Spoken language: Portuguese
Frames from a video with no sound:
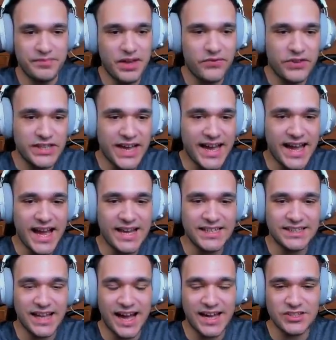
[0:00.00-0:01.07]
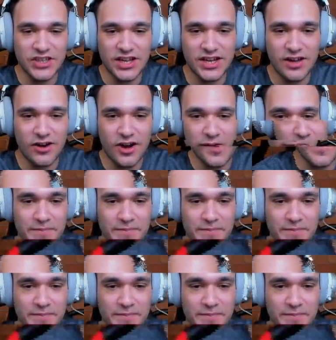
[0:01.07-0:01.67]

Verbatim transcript: Bem-vindo à realidade aí, né, ó.